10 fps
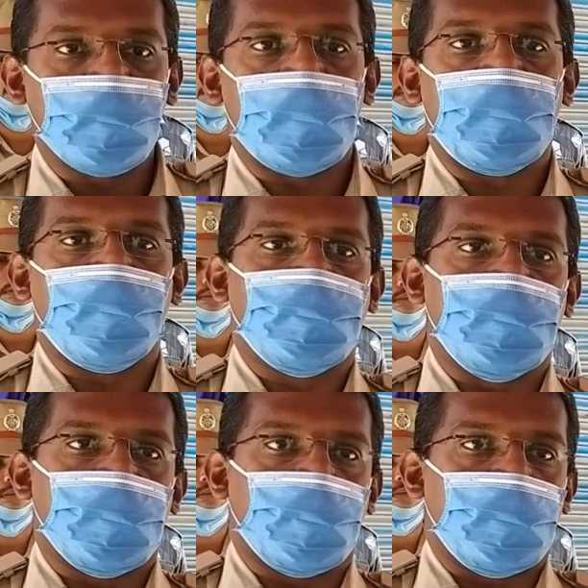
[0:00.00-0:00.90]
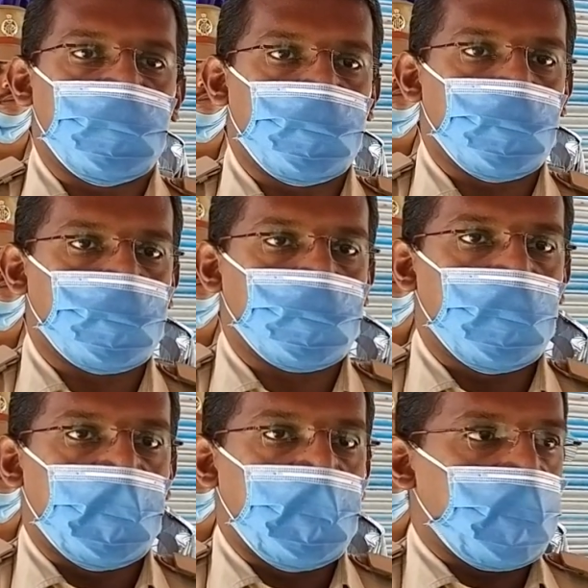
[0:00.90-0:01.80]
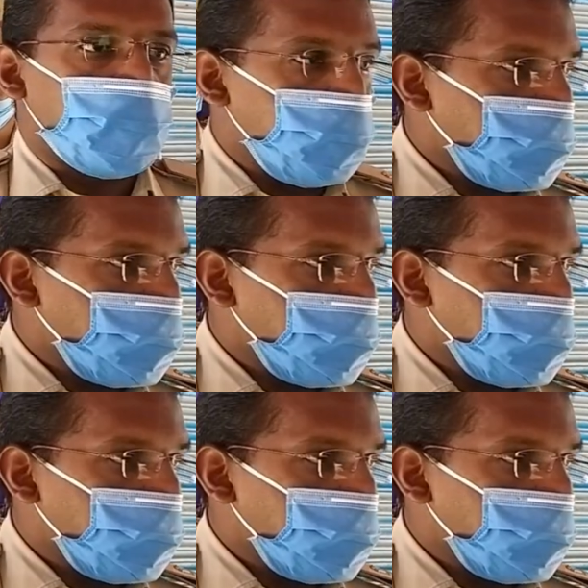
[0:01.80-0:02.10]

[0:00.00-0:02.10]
వల్ల వచ్చింది కొన్ని ఇష్యూస్ కొన్ని